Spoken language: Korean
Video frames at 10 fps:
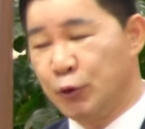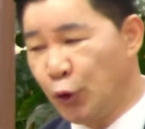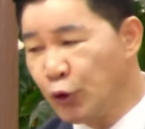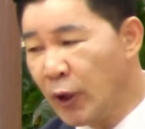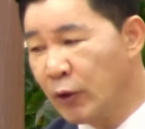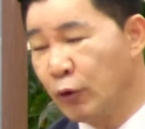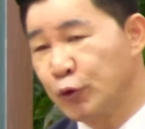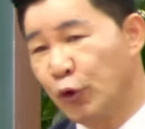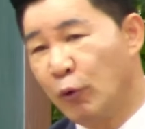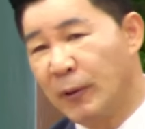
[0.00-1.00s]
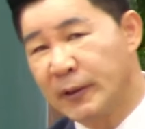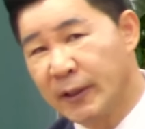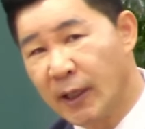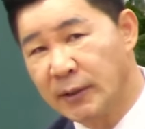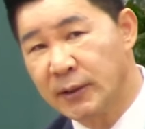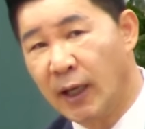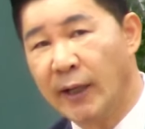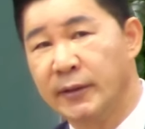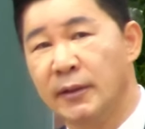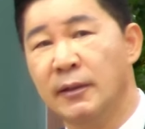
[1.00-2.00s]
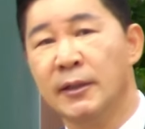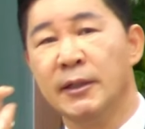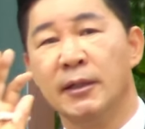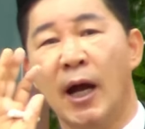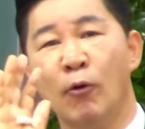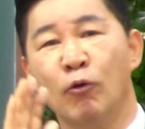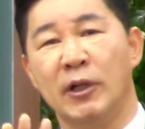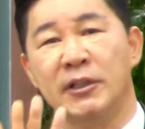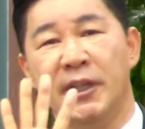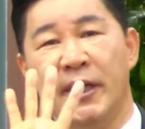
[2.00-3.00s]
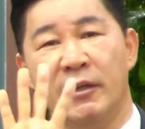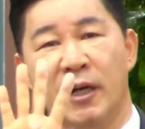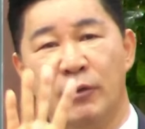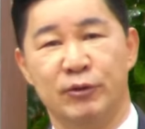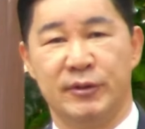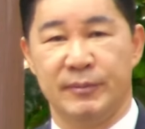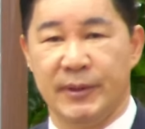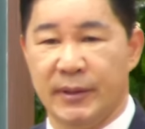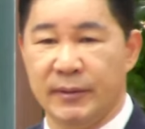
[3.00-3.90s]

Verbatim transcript: 초등학교 졸업할 때까지 아이들 한국까지 4개 언어 할 수 있습니다.